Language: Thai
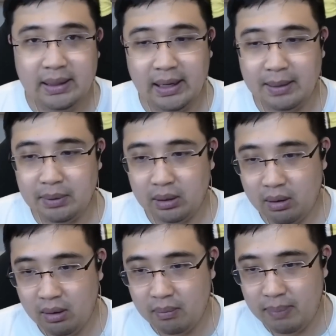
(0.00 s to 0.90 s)
นะครับ แล้ว
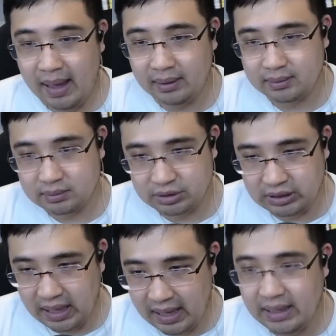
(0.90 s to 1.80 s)
ก็แบ็ก
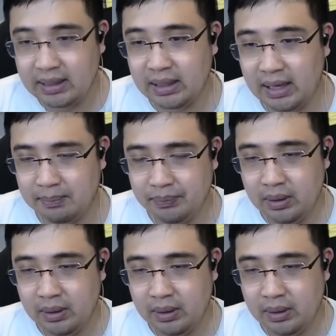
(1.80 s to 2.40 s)
ซ้ายนะครับ